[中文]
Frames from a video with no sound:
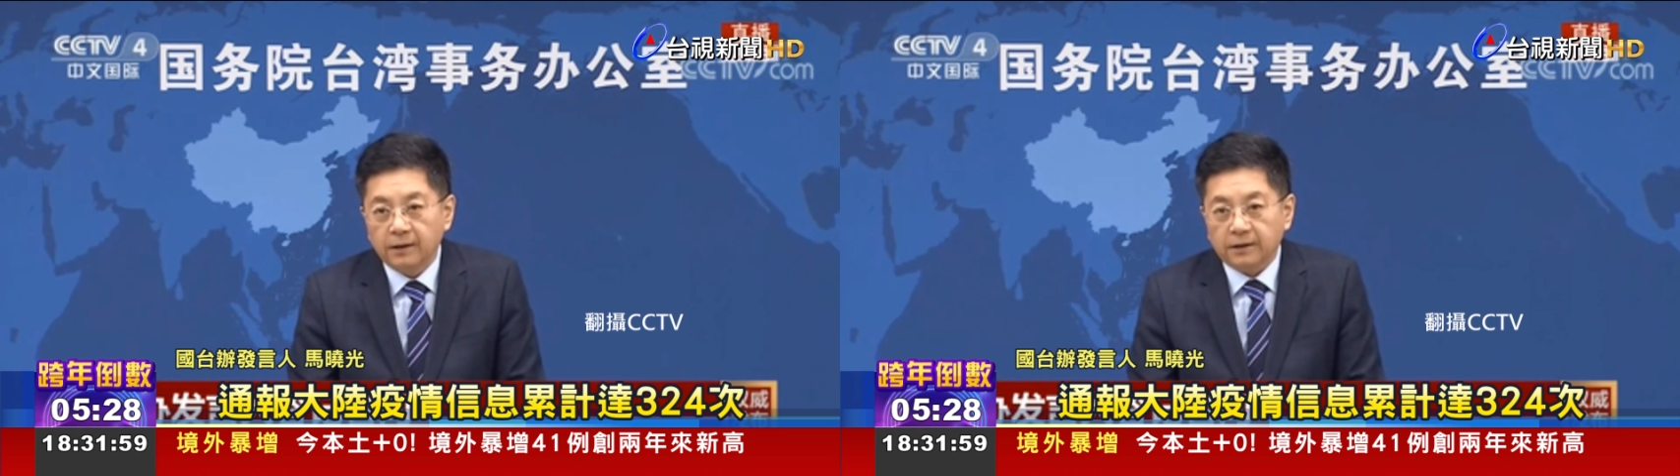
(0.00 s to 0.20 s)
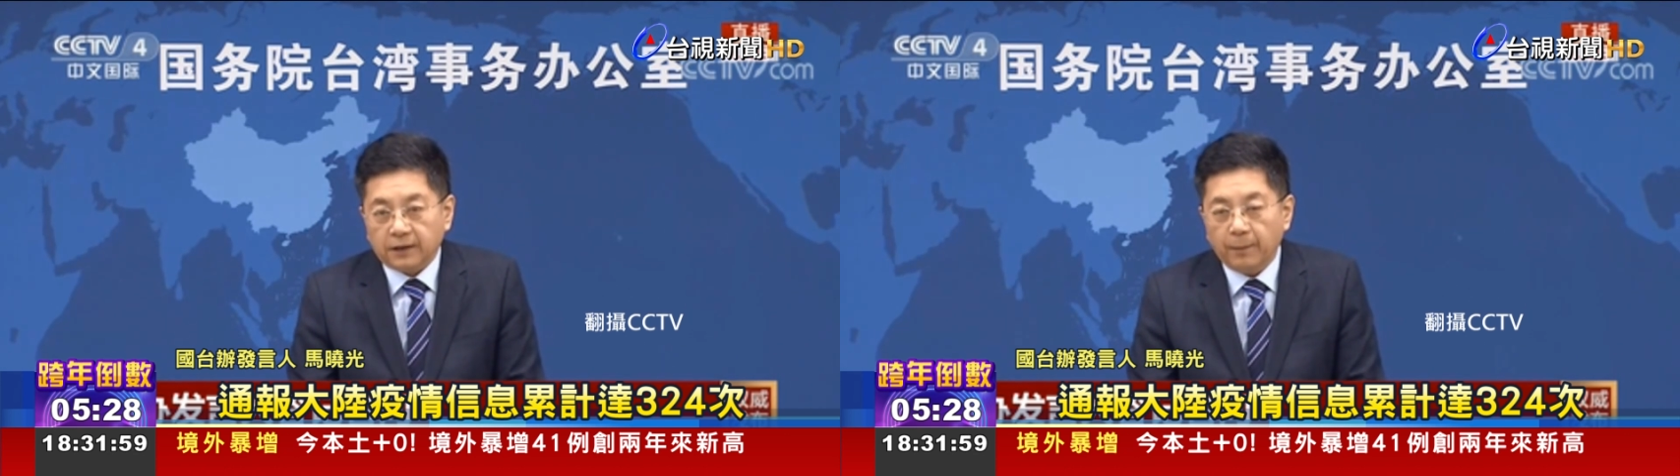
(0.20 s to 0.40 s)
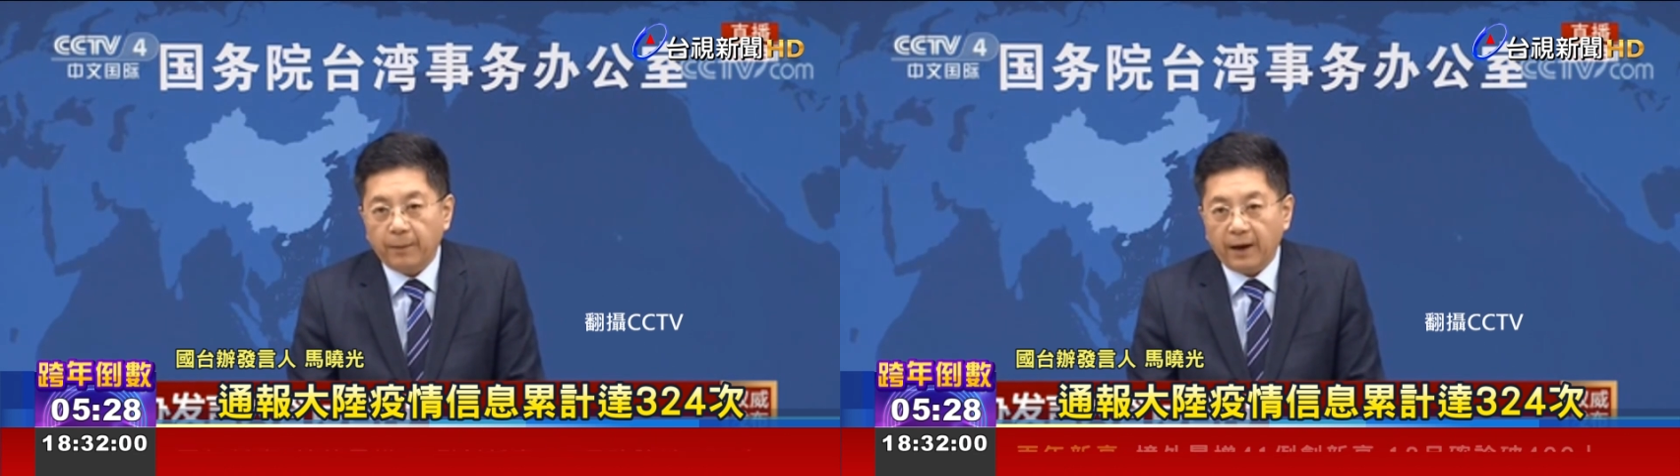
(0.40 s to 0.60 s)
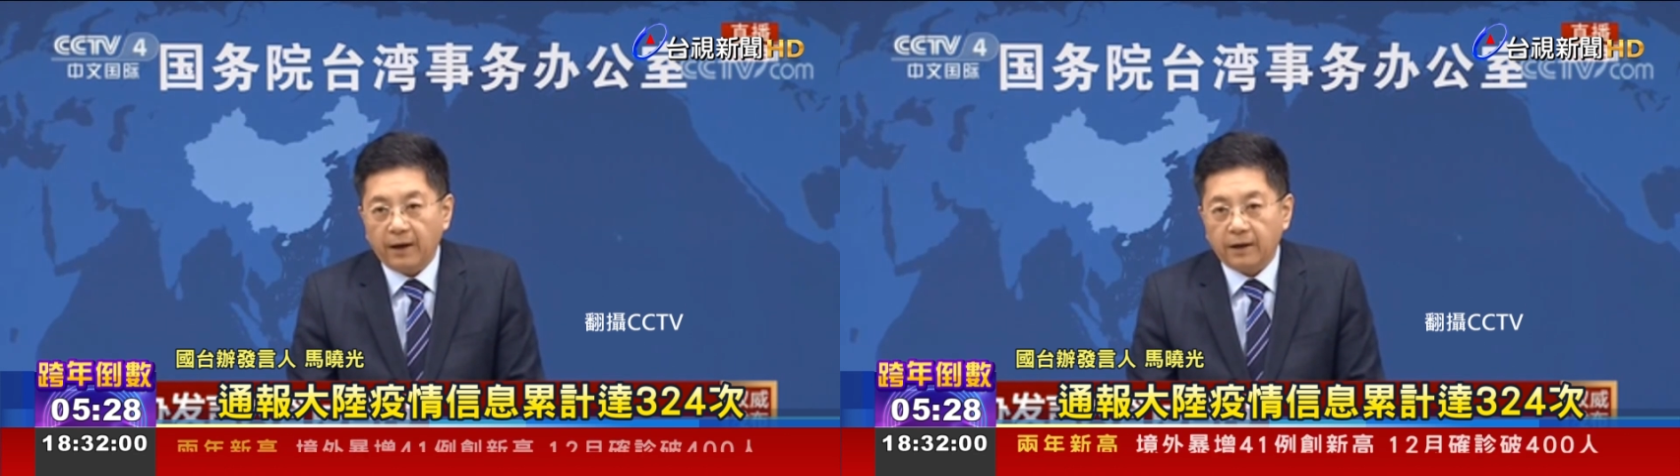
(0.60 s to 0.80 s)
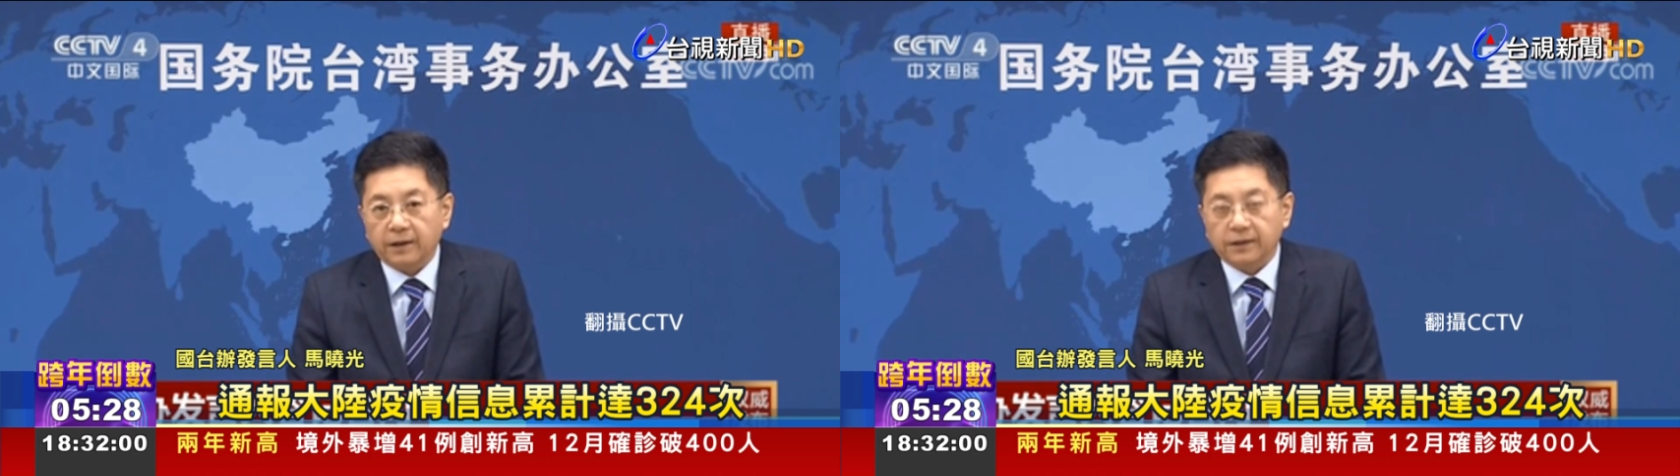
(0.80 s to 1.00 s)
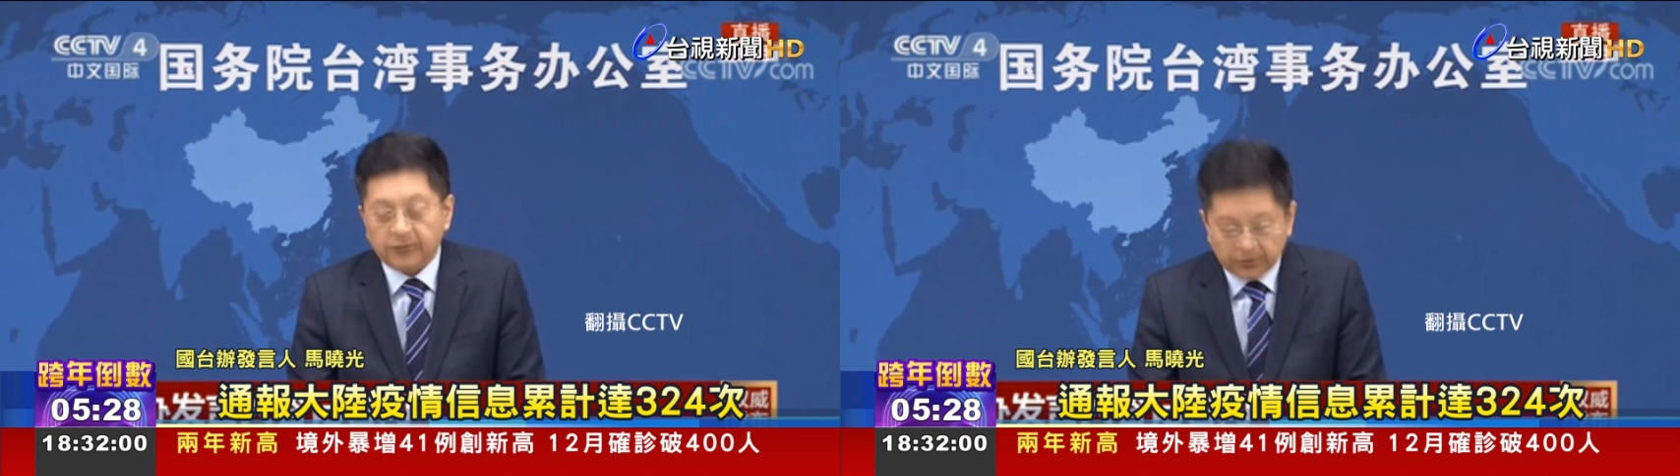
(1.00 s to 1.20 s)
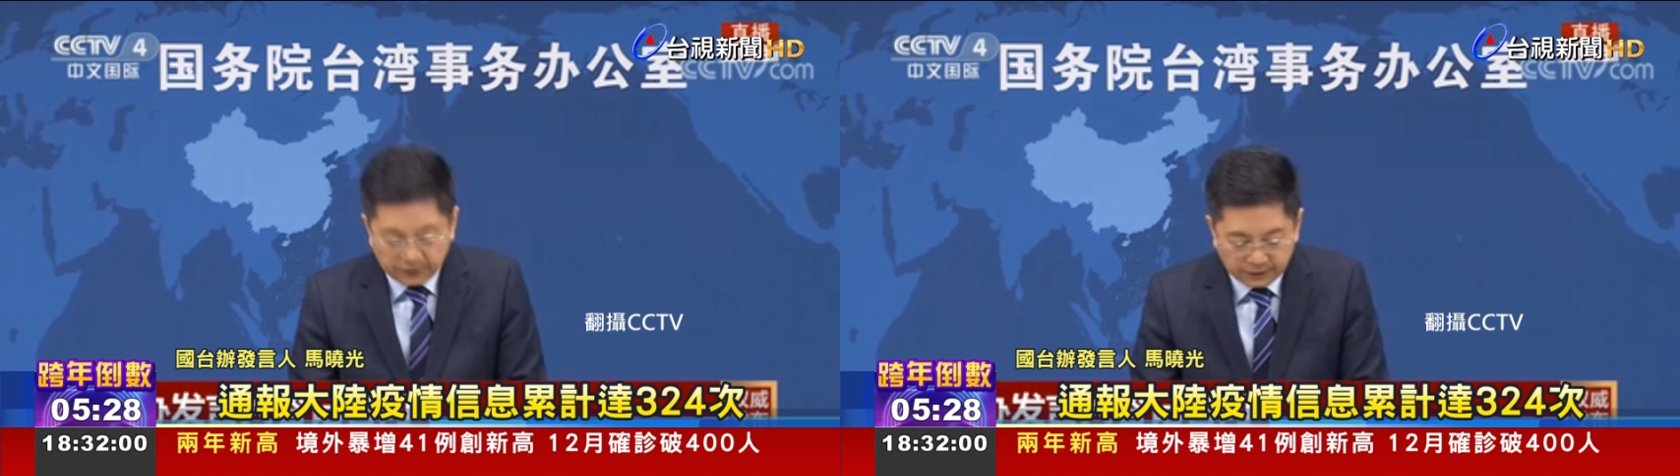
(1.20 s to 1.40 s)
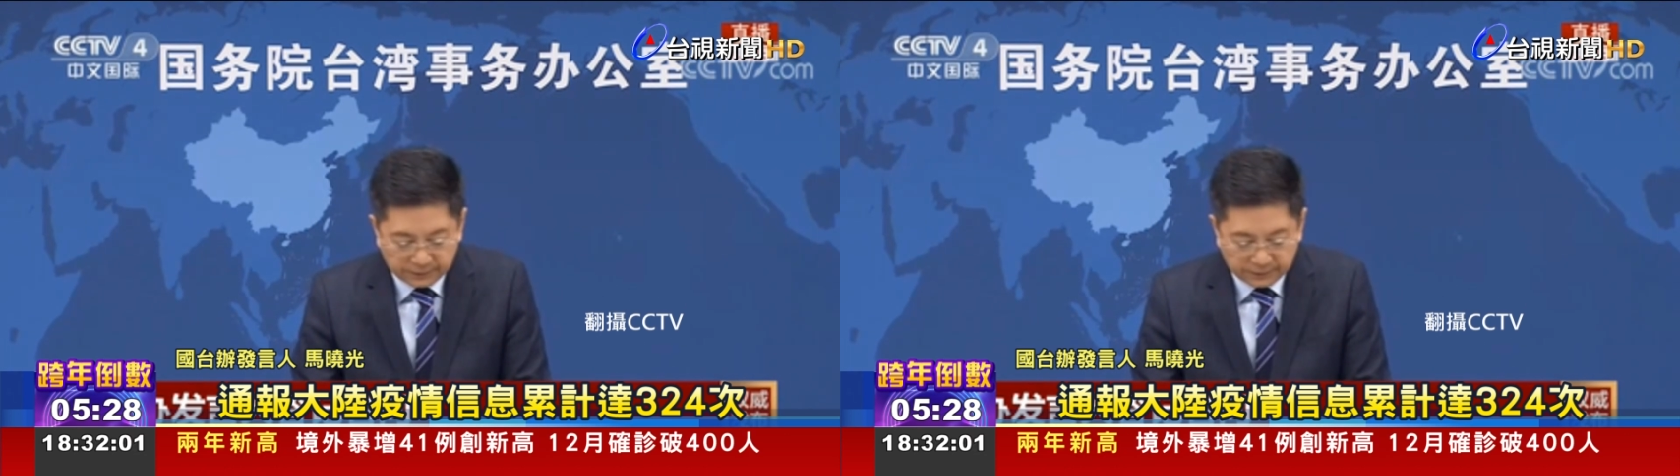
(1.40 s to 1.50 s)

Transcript: 三百二十四次。